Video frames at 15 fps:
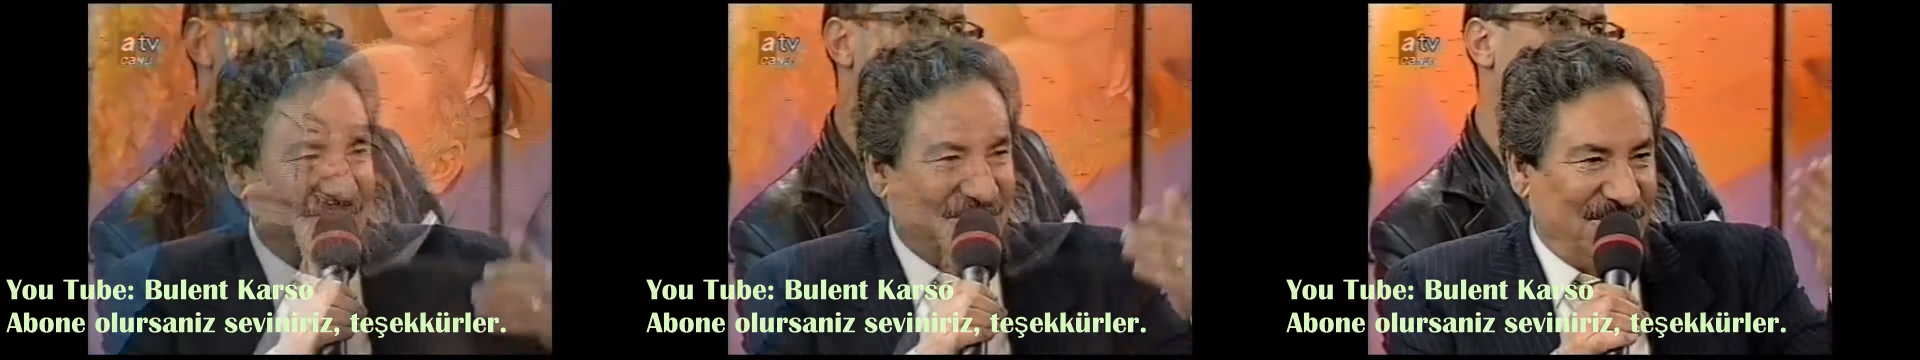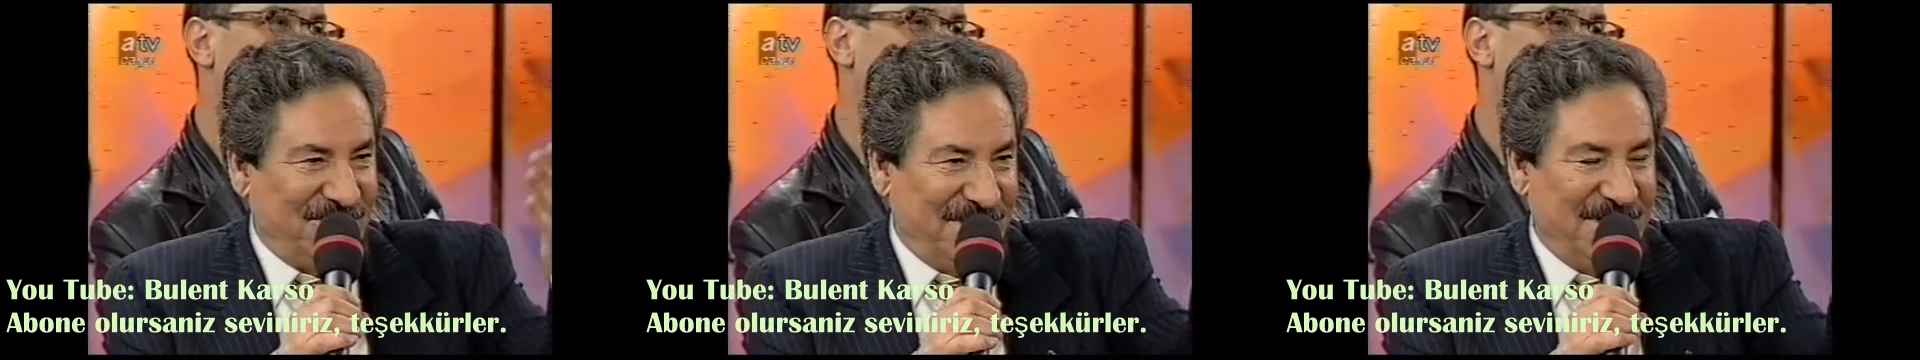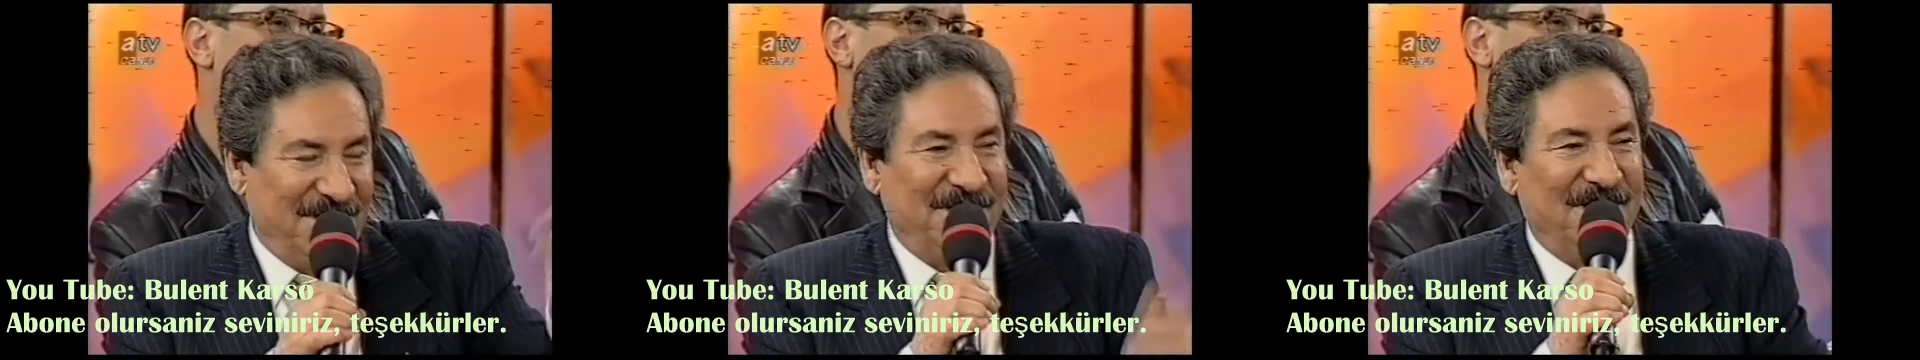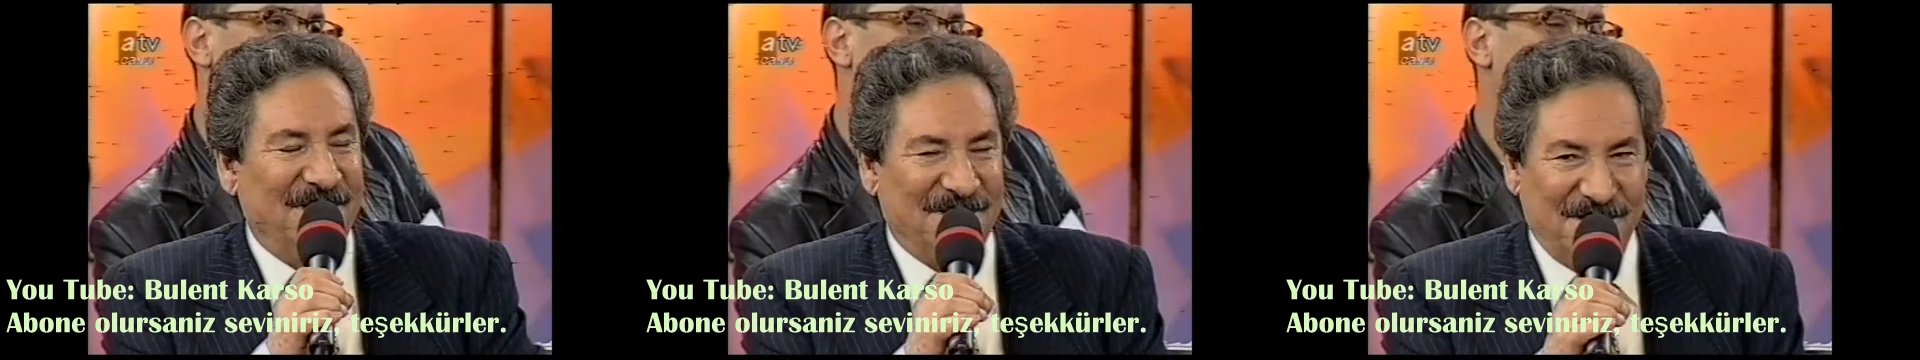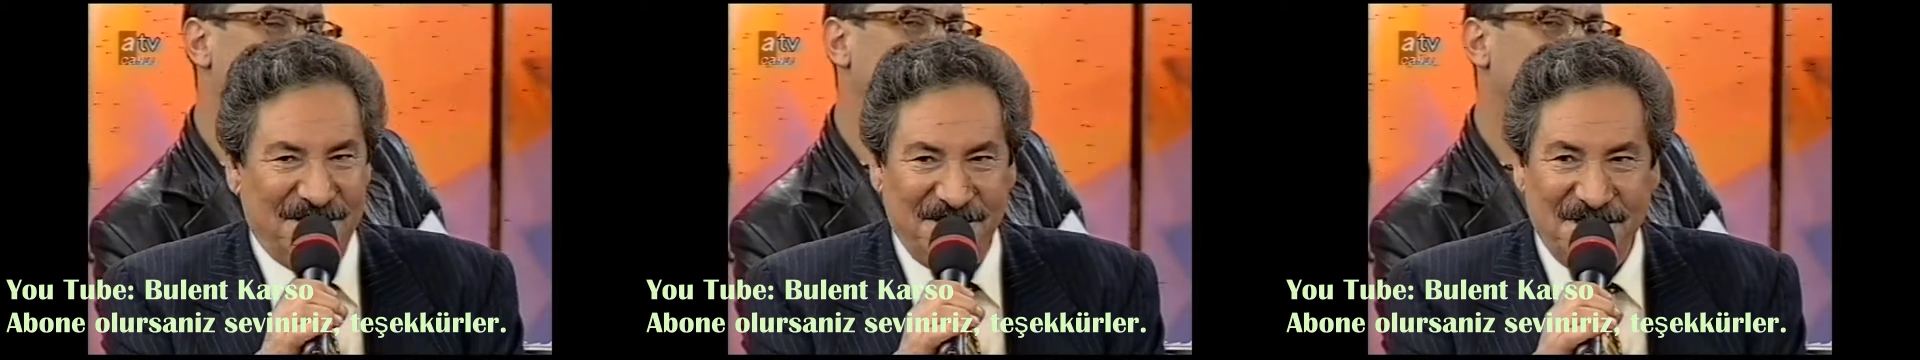Şuradaki
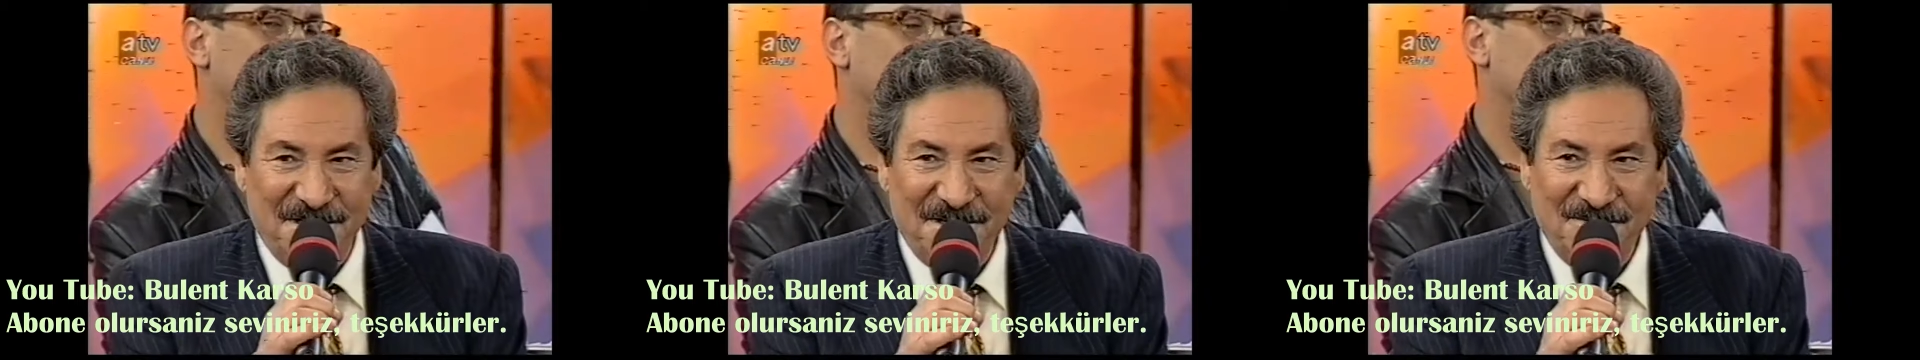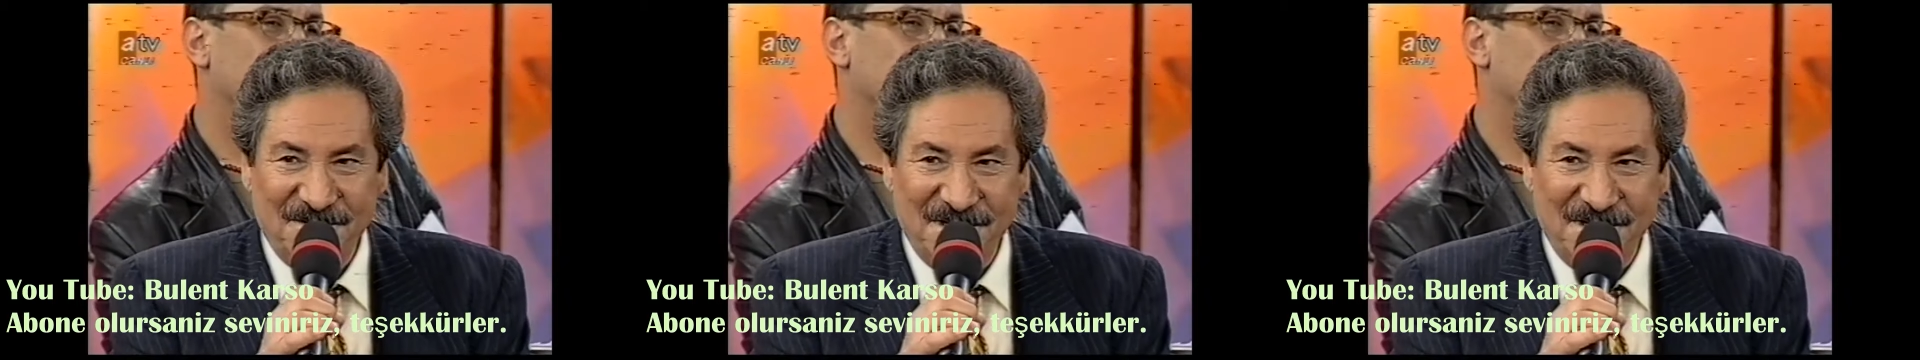delikanlılara